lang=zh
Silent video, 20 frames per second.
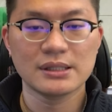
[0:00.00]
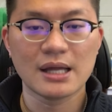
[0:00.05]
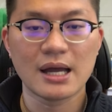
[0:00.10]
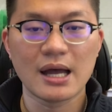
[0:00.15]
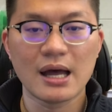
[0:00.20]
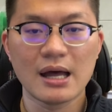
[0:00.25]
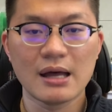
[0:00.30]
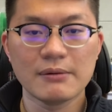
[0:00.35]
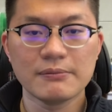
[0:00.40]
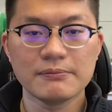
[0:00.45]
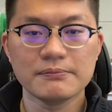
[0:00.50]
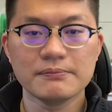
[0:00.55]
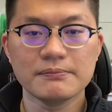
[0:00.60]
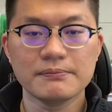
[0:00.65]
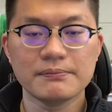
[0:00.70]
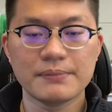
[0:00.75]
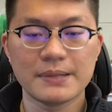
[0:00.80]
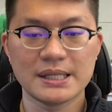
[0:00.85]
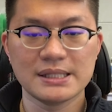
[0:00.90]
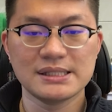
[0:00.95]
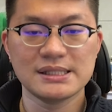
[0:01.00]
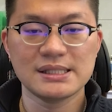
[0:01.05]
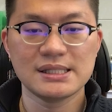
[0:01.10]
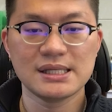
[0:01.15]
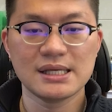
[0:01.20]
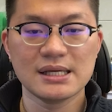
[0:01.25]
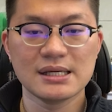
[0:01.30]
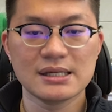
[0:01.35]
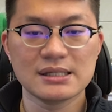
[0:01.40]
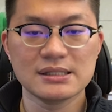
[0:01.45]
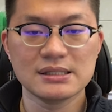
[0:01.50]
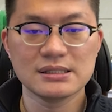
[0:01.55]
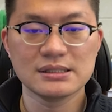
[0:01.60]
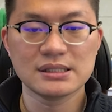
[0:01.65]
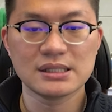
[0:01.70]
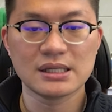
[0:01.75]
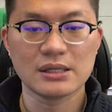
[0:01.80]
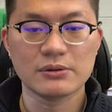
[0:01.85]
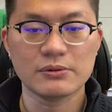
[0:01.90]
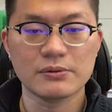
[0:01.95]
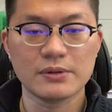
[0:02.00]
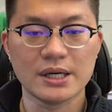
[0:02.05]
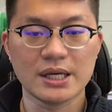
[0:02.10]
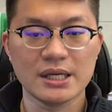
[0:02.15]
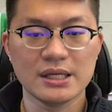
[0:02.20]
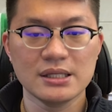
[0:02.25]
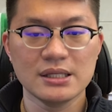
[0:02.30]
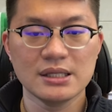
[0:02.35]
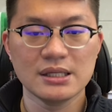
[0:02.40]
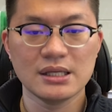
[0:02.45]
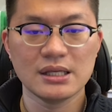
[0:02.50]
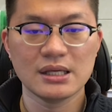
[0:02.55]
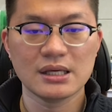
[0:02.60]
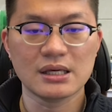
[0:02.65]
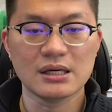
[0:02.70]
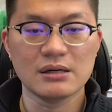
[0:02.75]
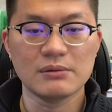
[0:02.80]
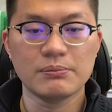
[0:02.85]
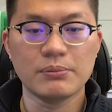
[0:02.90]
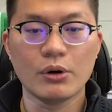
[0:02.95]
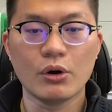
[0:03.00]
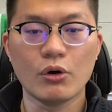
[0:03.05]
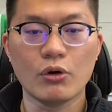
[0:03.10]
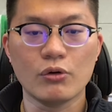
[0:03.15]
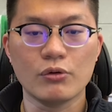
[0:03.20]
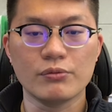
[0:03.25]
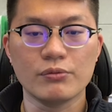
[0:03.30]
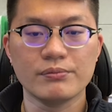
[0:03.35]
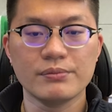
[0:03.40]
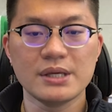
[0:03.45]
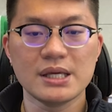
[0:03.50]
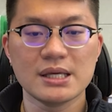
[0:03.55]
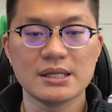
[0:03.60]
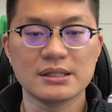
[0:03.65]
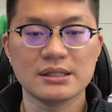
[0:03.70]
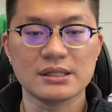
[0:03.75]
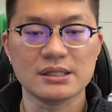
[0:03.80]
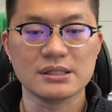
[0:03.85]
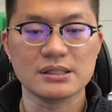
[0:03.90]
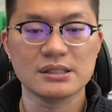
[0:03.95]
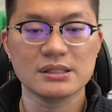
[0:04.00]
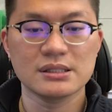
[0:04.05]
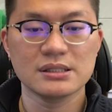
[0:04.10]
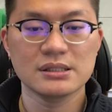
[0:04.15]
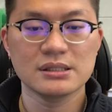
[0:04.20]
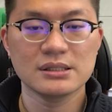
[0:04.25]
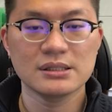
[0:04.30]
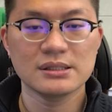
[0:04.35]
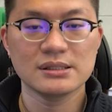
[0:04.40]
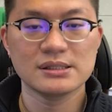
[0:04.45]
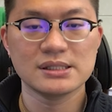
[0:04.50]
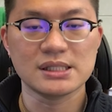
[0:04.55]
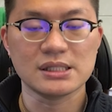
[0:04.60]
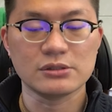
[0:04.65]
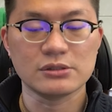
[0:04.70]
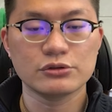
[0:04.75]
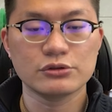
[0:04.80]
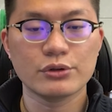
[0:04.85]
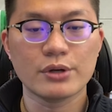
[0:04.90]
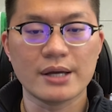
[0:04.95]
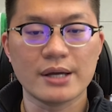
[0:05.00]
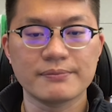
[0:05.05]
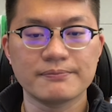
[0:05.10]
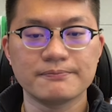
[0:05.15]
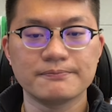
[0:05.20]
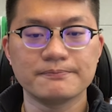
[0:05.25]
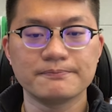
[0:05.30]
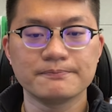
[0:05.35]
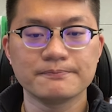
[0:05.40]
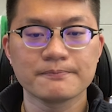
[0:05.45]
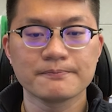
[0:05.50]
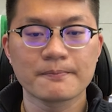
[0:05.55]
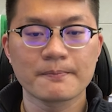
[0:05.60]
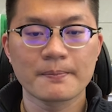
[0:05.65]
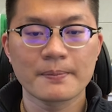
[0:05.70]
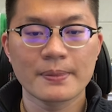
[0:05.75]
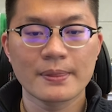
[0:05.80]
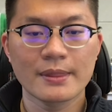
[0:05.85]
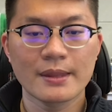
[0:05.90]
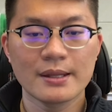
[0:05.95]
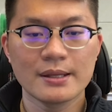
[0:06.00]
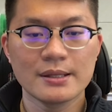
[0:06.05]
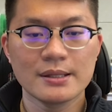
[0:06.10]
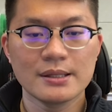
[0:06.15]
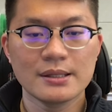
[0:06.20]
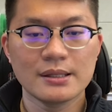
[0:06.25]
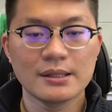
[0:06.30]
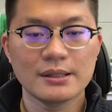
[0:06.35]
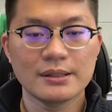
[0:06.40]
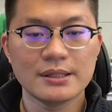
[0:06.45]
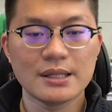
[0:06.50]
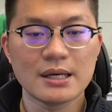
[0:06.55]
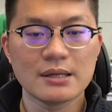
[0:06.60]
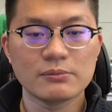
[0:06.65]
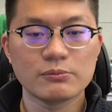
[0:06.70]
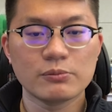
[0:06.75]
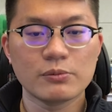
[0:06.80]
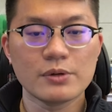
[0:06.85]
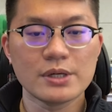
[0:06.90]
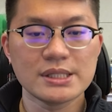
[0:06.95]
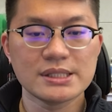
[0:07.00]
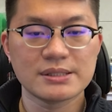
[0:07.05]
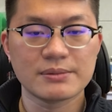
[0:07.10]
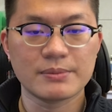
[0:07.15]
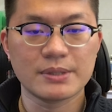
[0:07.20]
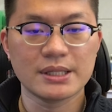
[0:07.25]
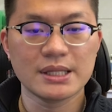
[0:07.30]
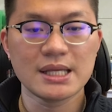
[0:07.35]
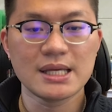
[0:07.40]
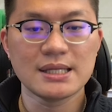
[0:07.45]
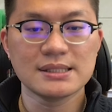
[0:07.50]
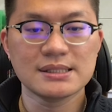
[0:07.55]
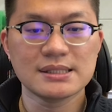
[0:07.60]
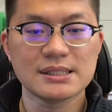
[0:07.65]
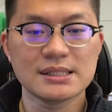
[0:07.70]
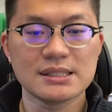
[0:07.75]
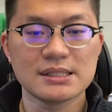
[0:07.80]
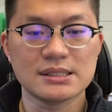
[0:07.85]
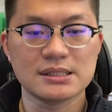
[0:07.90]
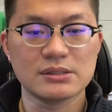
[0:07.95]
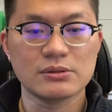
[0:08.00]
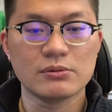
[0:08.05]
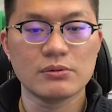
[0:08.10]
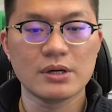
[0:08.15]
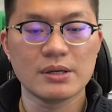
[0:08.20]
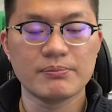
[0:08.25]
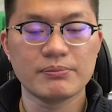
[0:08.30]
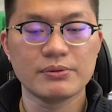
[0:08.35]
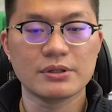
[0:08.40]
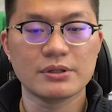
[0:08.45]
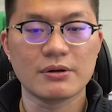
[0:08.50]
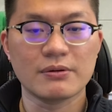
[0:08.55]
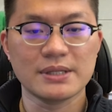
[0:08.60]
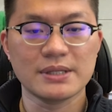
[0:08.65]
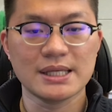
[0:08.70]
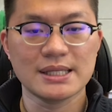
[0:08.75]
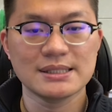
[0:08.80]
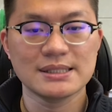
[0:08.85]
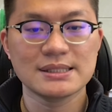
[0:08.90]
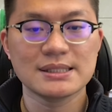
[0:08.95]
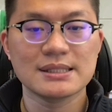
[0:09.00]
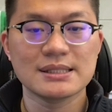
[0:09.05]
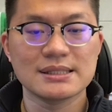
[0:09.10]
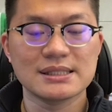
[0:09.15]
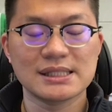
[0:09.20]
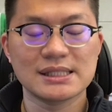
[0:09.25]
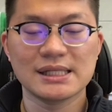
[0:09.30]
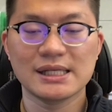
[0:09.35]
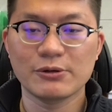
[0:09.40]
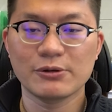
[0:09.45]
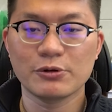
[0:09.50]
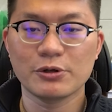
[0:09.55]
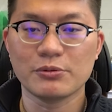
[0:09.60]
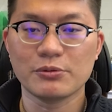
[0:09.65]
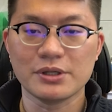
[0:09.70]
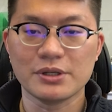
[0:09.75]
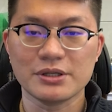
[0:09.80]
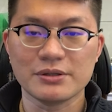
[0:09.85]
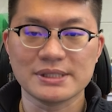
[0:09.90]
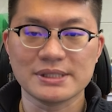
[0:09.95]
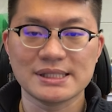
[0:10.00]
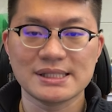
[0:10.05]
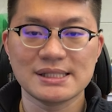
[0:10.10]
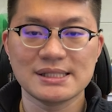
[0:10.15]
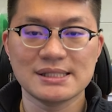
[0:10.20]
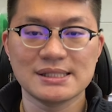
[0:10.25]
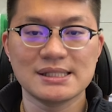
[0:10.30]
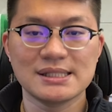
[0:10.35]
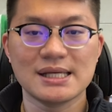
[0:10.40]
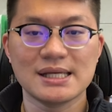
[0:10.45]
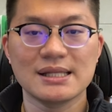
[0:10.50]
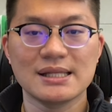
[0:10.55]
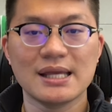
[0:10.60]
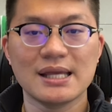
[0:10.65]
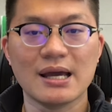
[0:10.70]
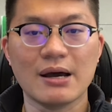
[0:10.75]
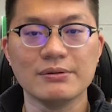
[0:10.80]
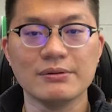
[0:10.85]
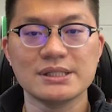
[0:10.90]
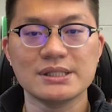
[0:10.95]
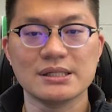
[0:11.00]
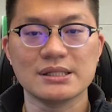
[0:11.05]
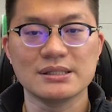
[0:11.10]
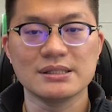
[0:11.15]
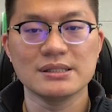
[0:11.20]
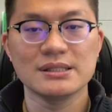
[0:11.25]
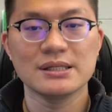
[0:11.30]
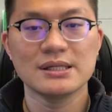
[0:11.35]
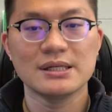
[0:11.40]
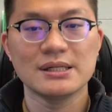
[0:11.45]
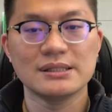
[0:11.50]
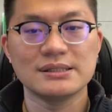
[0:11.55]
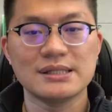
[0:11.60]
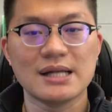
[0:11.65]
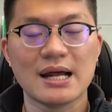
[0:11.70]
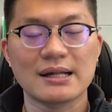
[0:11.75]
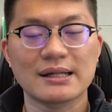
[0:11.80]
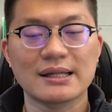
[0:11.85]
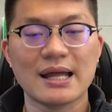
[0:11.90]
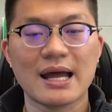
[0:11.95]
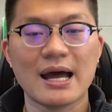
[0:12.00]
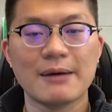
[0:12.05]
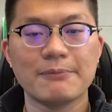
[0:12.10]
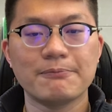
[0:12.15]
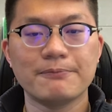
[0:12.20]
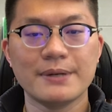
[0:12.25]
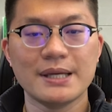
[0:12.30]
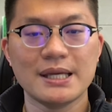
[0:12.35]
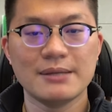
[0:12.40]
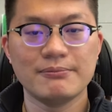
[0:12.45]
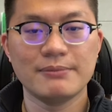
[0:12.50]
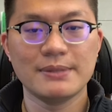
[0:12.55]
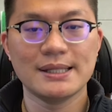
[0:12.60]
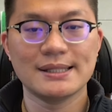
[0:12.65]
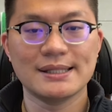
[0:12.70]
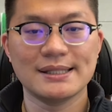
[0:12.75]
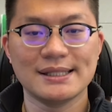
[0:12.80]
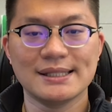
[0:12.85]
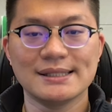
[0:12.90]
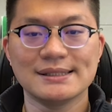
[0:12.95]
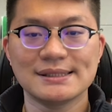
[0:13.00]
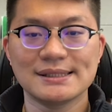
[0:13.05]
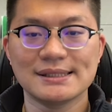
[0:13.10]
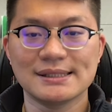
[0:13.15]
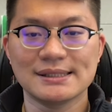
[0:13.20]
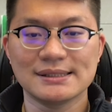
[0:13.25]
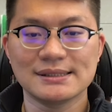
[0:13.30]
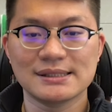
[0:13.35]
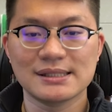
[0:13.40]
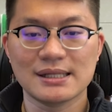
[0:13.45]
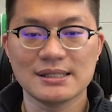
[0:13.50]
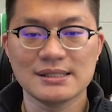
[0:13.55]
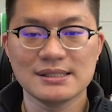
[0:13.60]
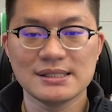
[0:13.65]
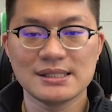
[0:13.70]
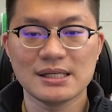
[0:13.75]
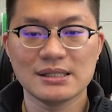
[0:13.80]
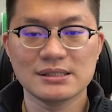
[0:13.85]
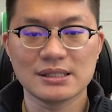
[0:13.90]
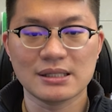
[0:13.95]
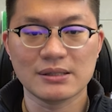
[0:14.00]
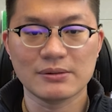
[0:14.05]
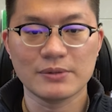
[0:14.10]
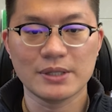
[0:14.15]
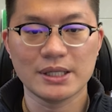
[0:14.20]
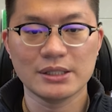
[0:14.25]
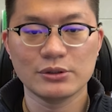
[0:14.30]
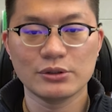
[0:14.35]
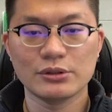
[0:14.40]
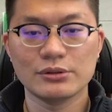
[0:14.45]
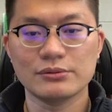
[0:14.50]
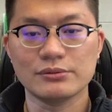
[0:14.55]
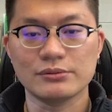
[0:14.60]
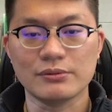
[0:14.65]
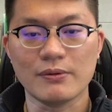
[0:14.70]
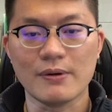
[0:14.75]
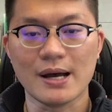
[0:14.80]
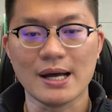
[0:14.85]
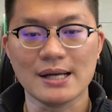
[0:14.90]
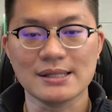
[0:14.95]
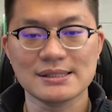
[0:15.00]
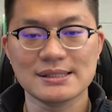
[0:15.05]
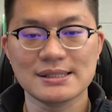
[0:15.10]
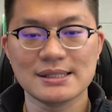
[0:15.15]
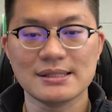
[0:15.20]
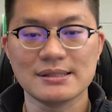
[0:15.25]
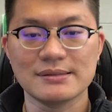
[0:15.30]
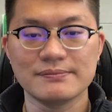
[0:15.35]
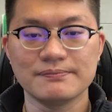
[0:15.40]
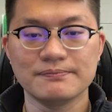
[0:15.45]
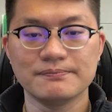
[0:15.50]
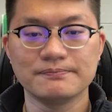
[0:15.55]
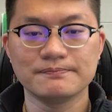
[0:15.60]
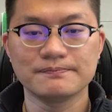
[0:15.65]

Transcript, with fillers: 它被切割成为一个剖面的形状。那为什么内侧会不同颜色？是因为我有事先调整，让它背面的颜色呈现成为土黄色。